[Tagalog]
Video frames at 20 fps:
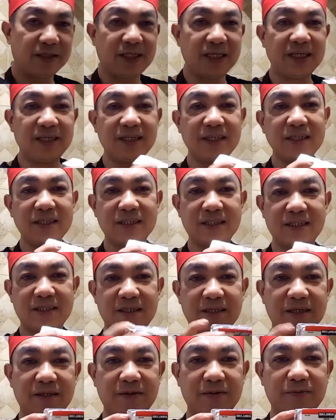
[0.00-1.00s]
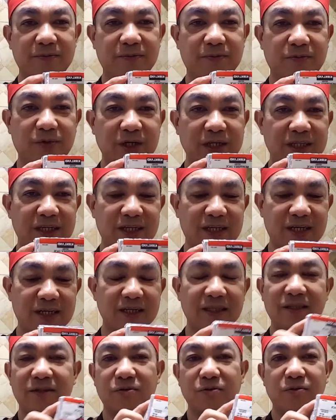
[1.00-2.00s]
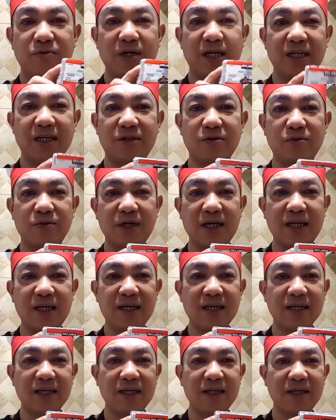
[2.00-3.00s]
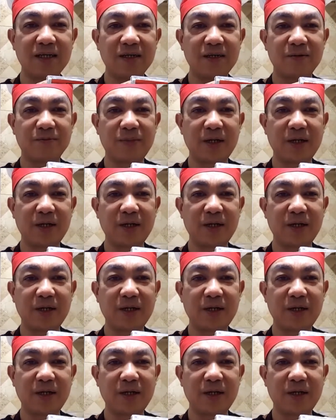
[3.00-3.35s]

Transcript: Cheese, pwede na rin itong ganitong kalaki.